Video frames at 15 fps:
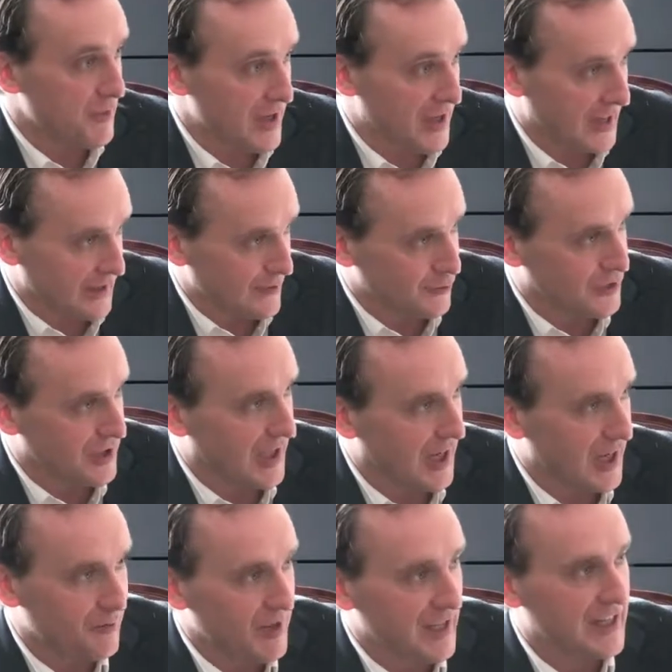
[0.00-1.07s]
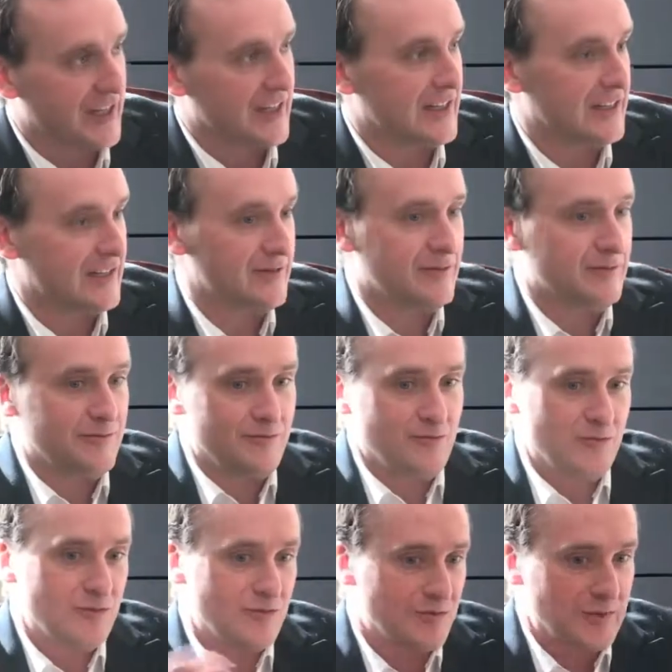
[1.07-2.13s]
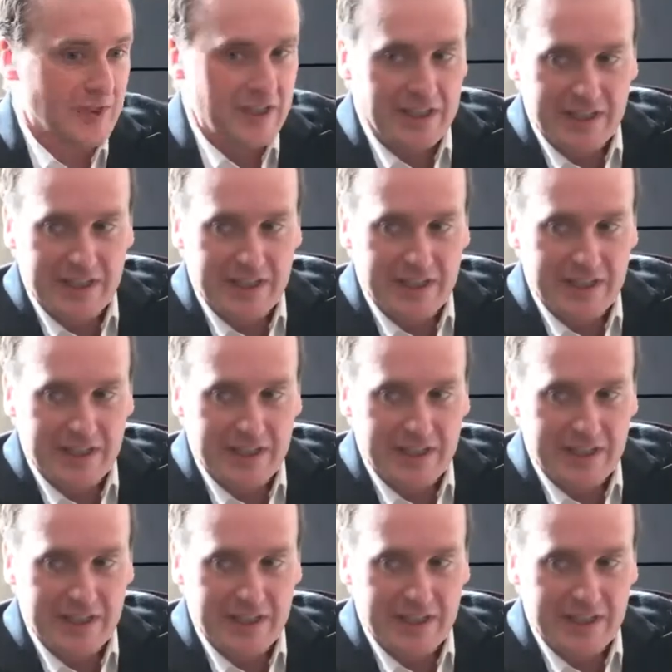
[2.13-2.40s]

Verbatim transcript: es épica. O sea, la épica mm,